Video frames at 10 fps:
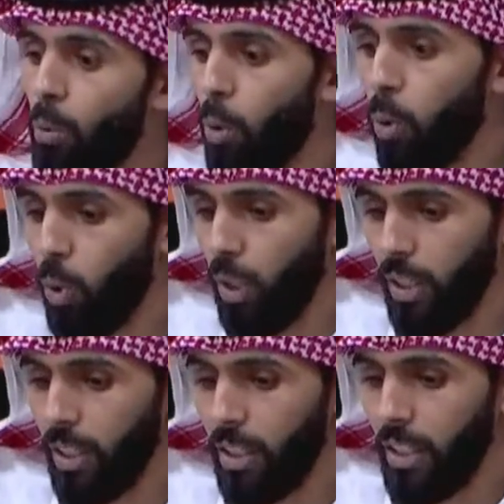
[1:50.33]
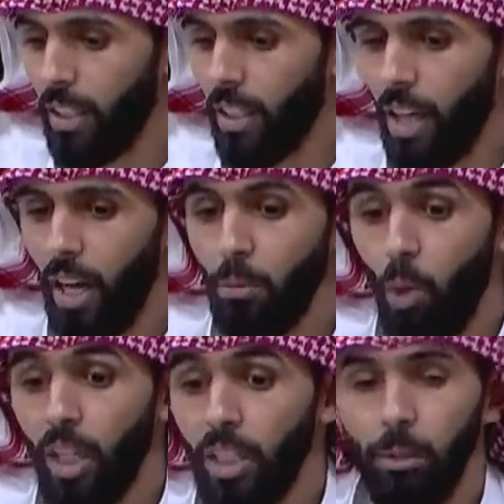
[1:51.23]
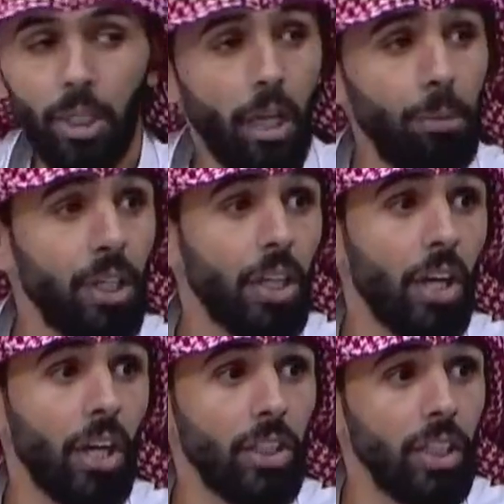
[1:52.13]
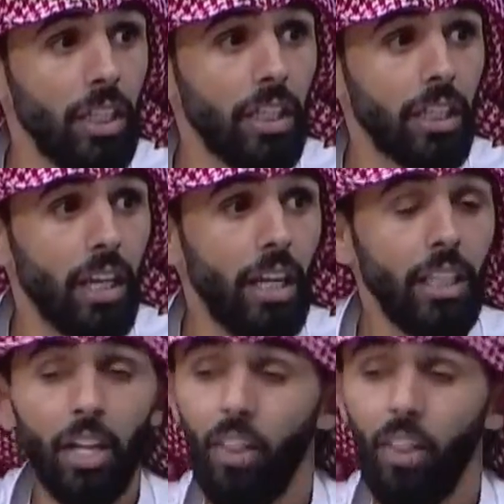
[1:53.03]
موضوع المقدم الكبير القدير اللي